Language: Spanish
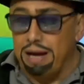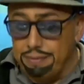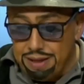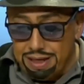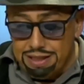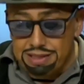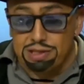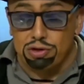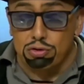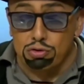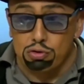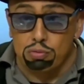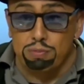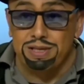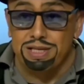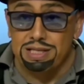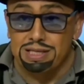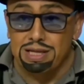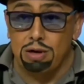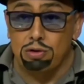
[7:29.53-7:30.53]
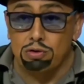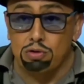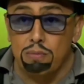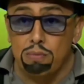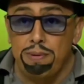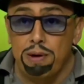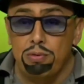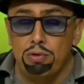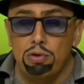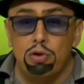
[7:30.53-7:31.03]
habían sido suministrados
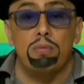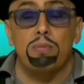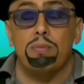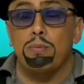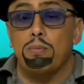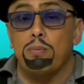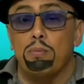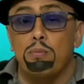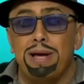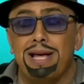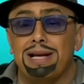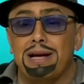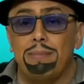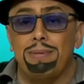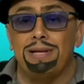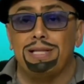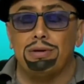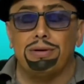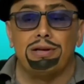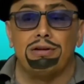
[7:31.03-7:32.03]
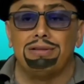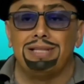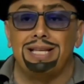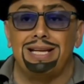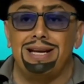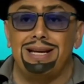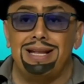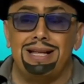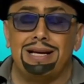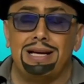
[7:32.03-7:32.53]
con Pavulón, un medicamento que no
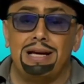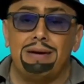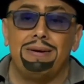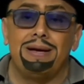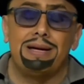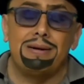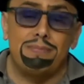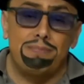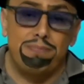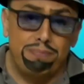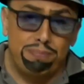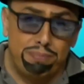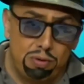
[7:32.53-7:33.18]
tiene nada que ver